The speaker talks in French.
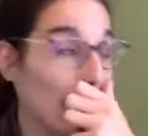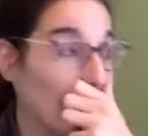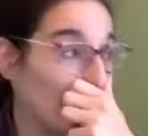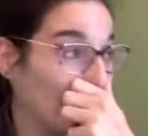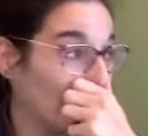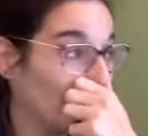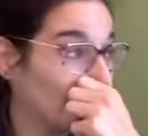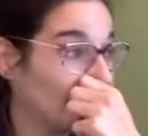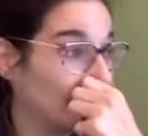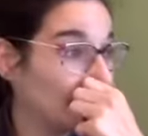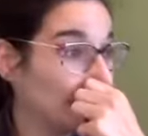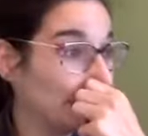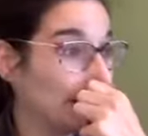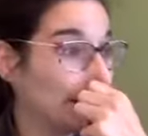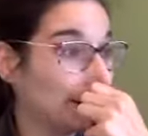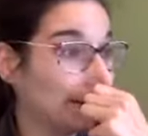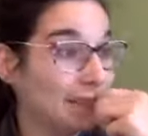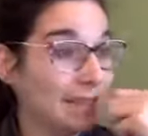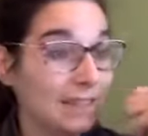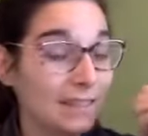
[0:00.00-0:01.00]
Euh,
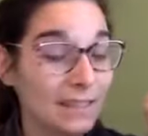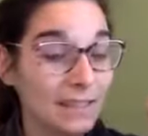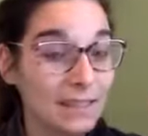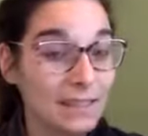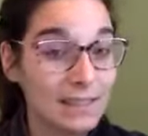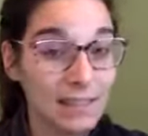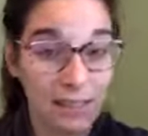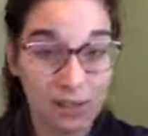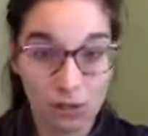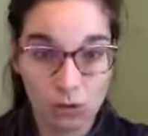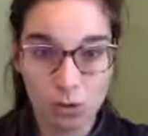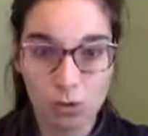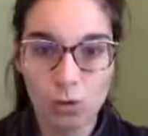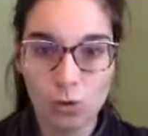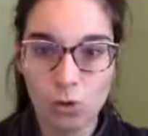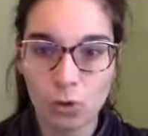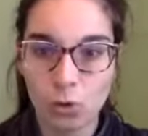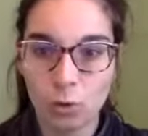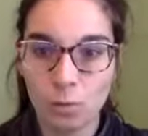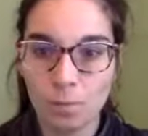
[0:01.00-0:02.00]
cette
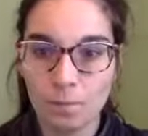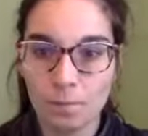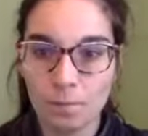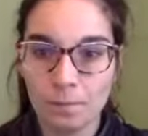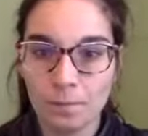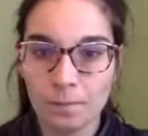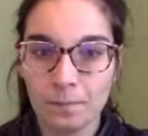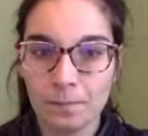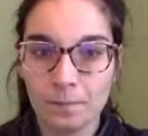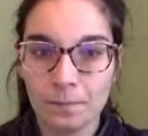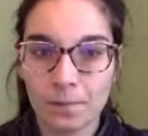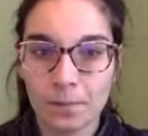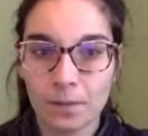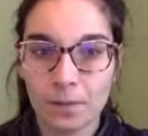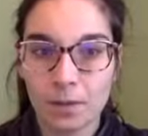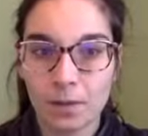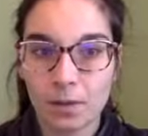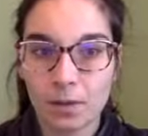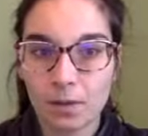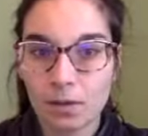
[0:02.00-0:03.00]
solution,
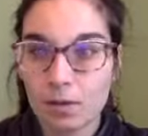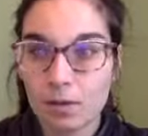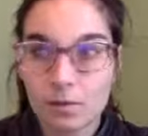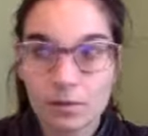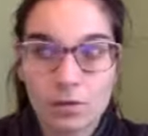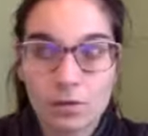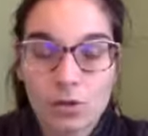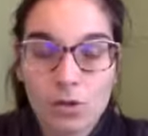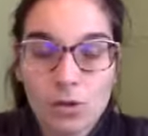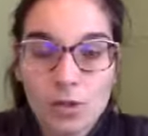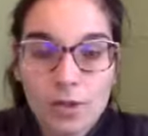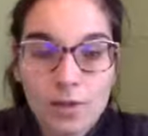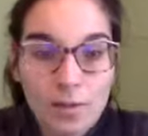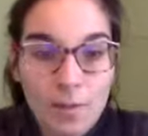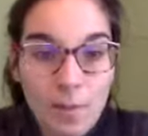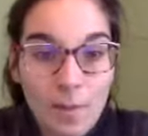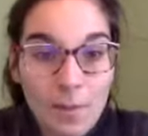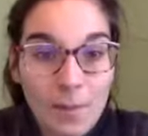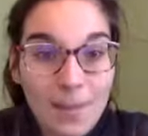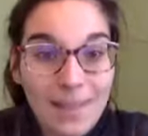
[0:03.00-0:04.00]
je ne savais
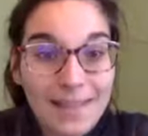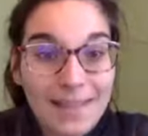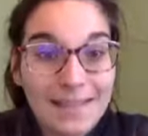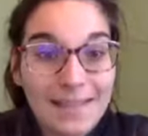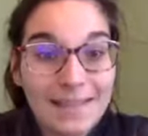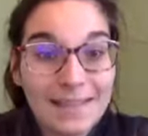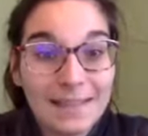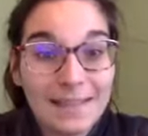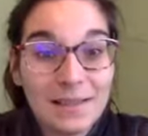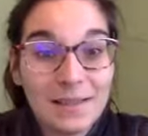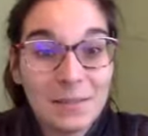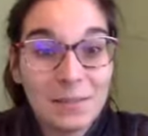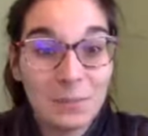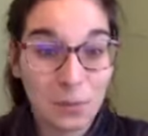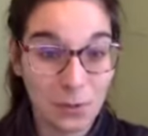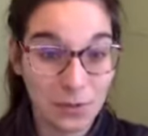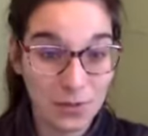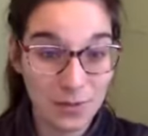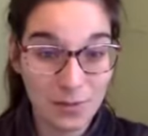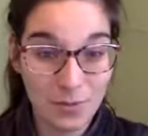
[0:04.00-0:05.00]
même pas qu'elle était
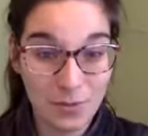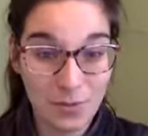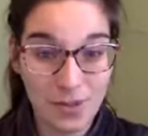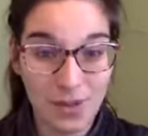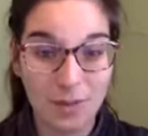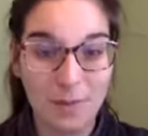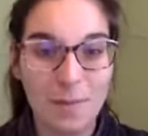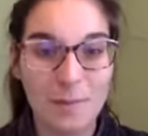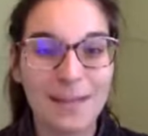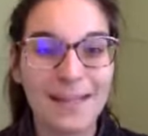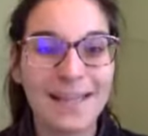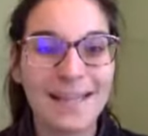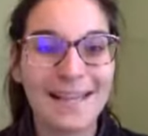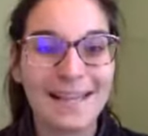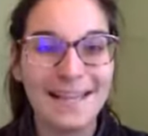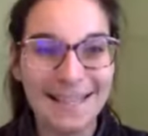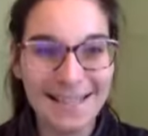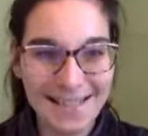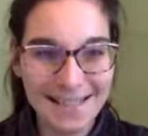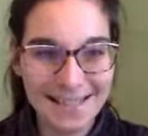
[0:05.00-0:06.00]
possible, je ne savais même pas
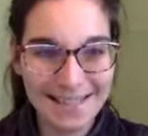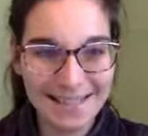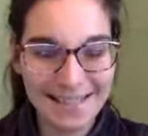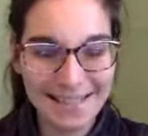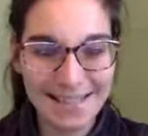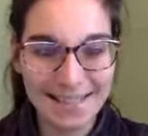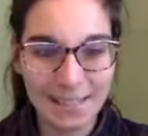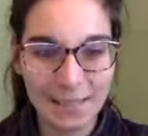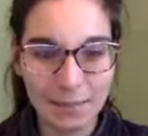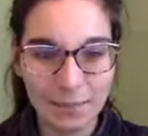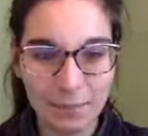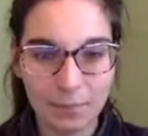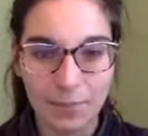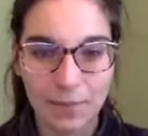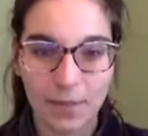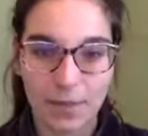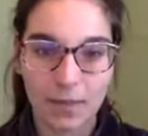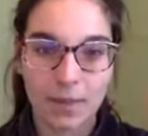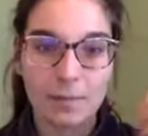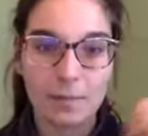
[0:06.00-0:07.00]
qu'elle existait,
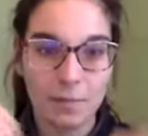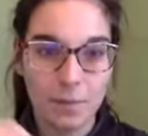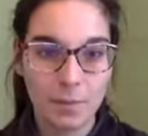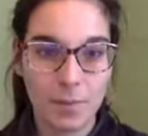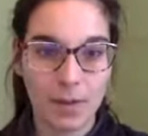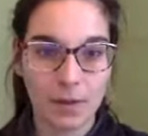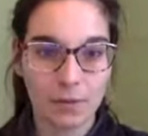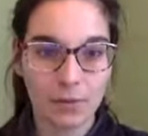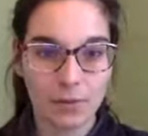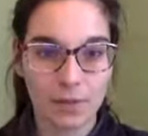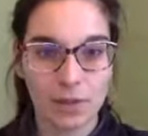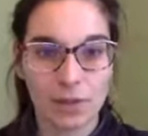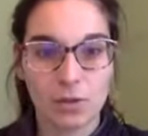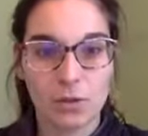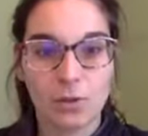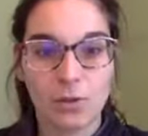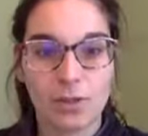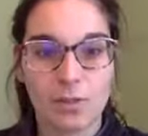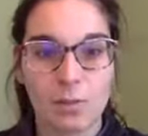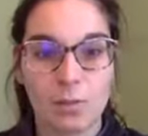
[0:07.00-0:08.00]
mais par contre, elle
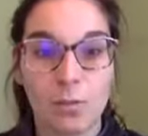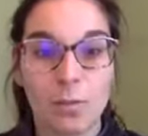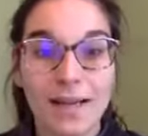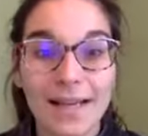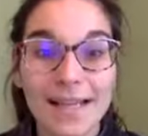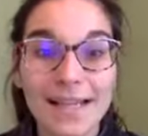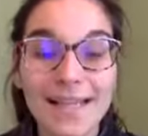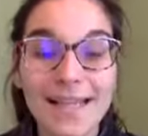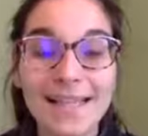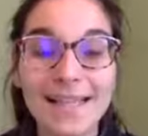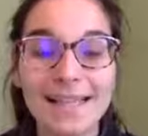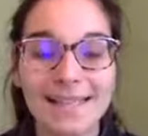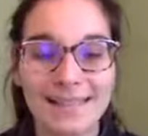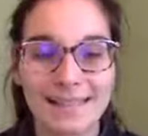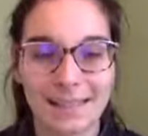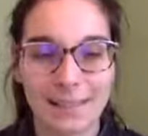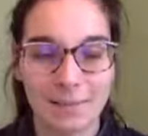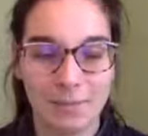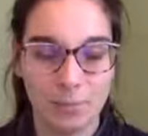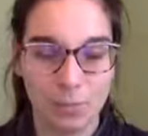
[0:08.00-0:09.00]
correspond
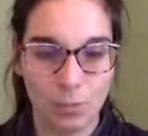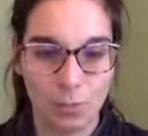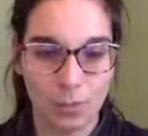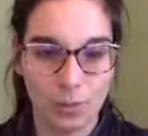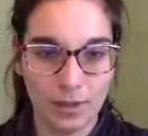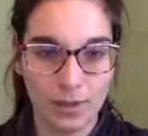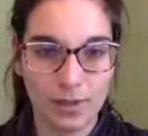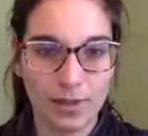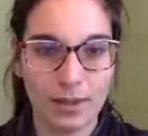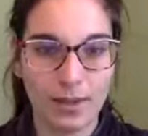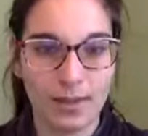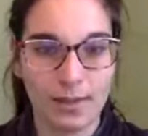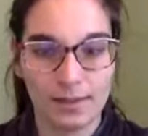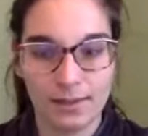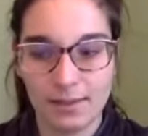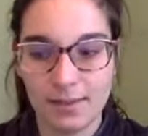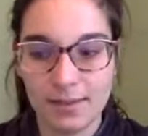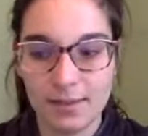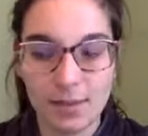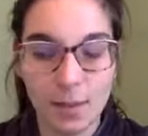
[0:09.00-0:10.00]
extrêmement bien à un
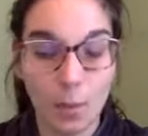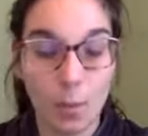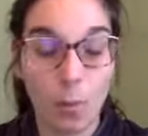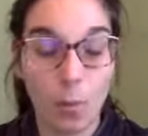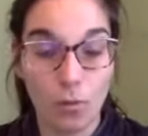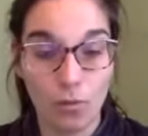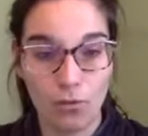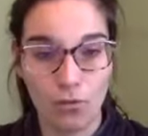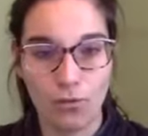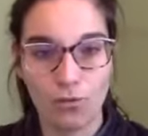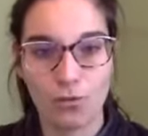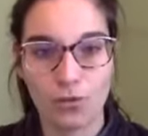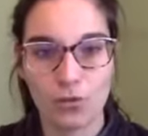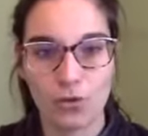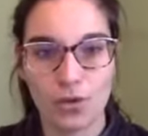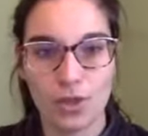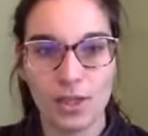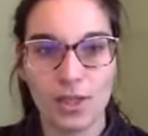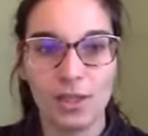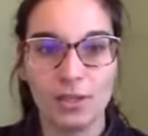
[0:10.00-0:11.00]
désir profond que
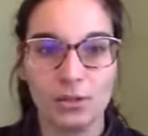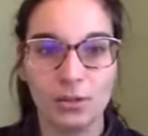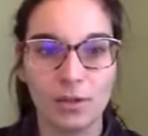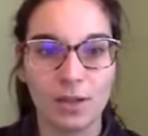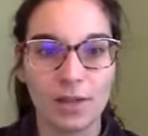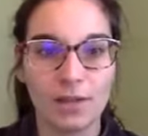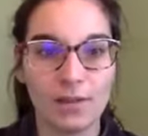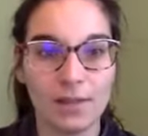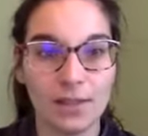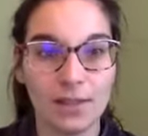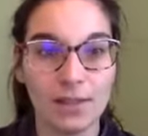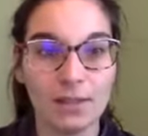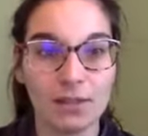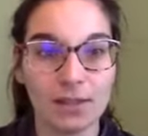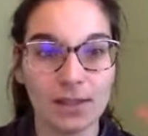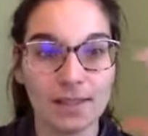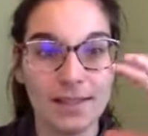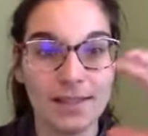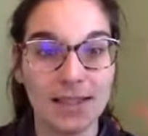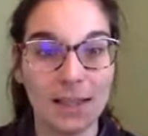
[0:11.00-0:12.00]
j'ai de travailler dans des
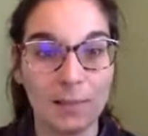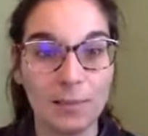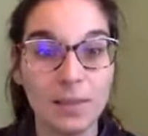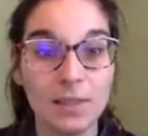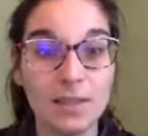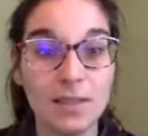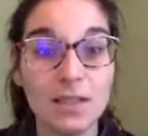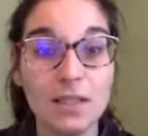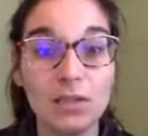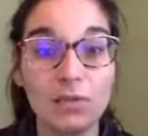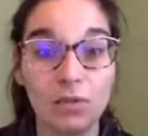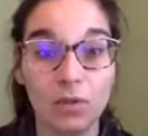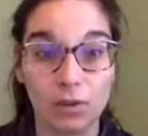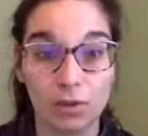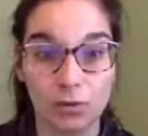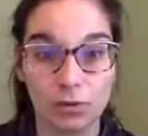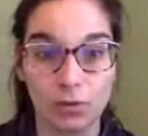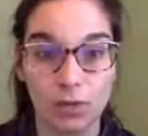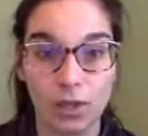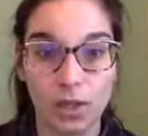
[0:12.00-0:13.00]
dynamiques
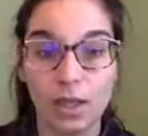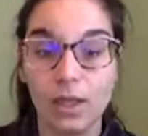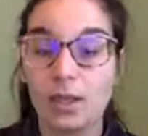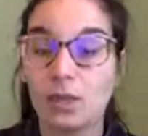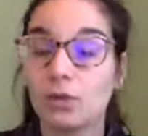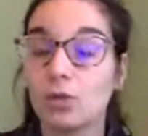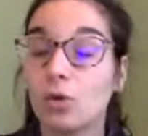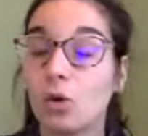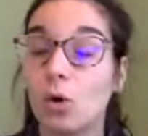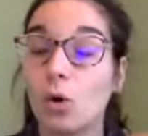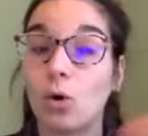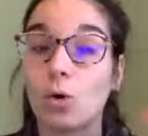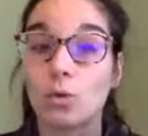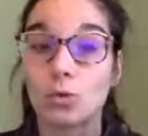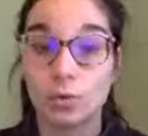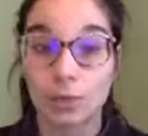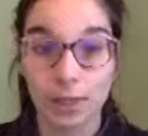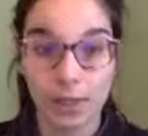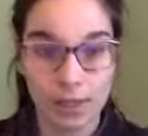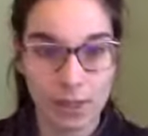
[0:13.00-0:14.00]
différentes, de
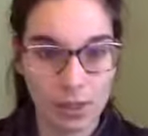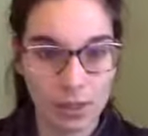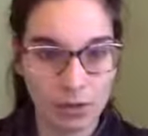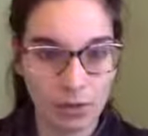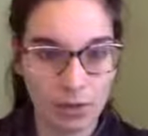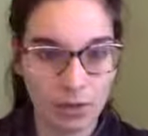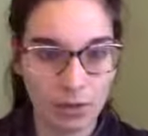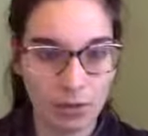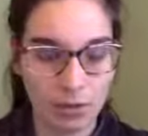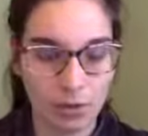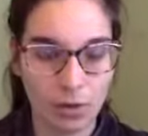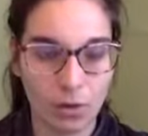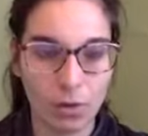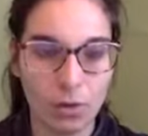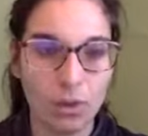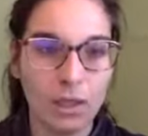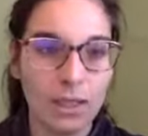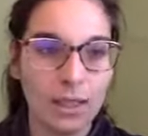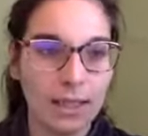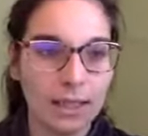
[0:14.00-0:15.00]
rencontrer des gens différents,
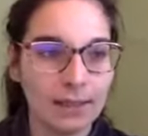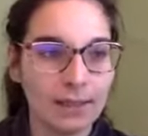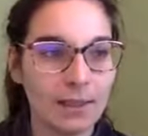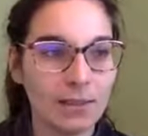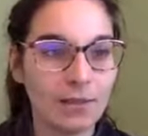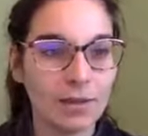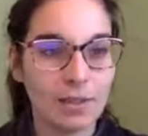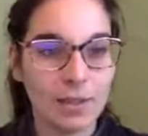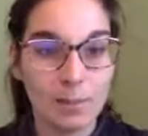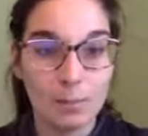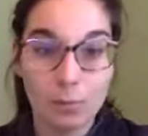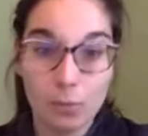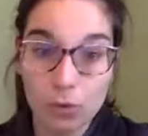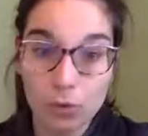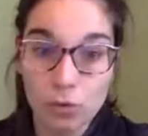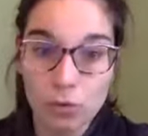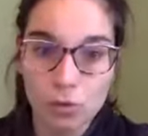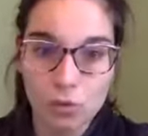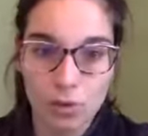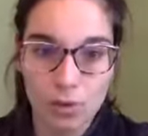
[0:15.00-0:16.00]
d'avoir des
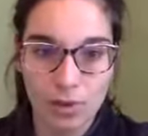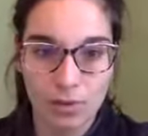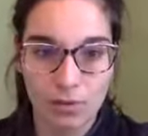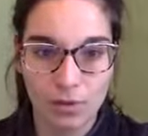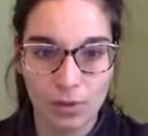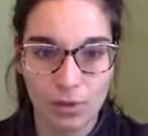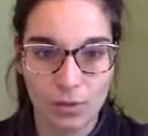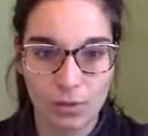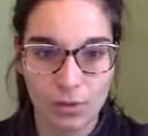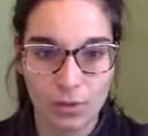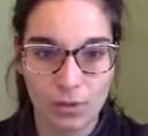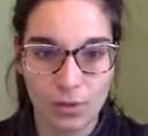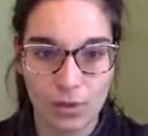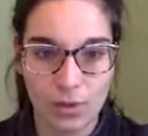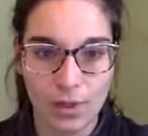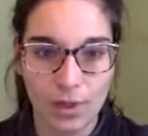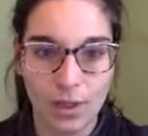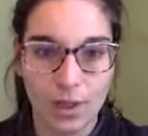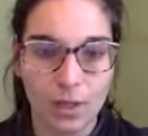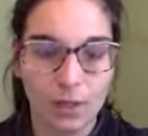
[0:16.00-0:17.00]
postures différentes aussi,
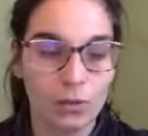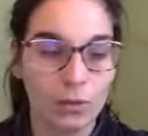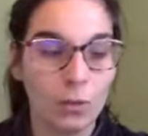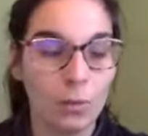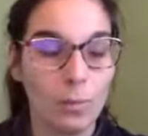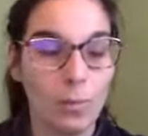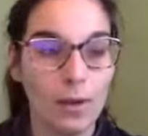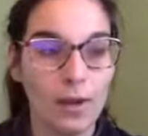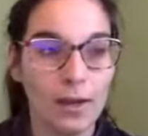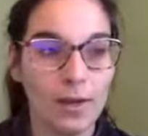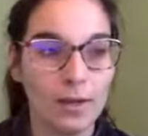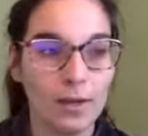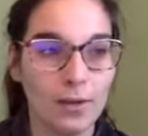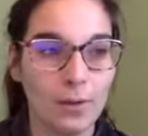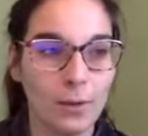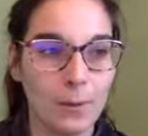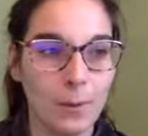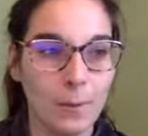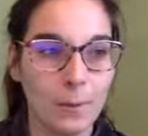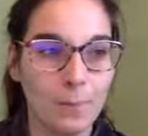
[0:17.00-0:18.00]
de pas
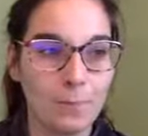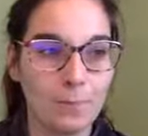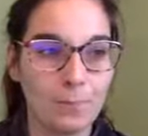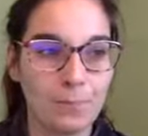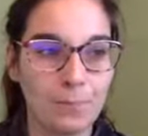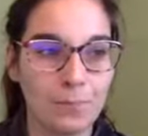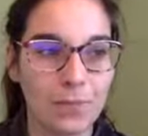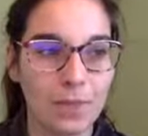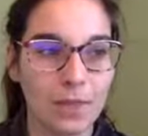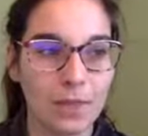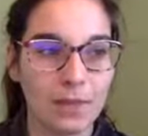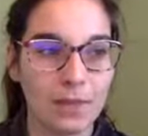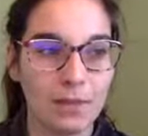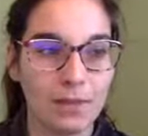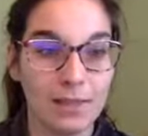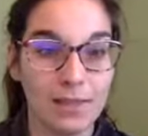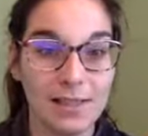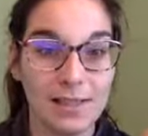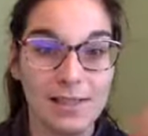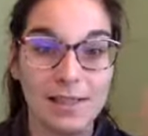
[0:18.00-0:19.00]
euh, d'avoir des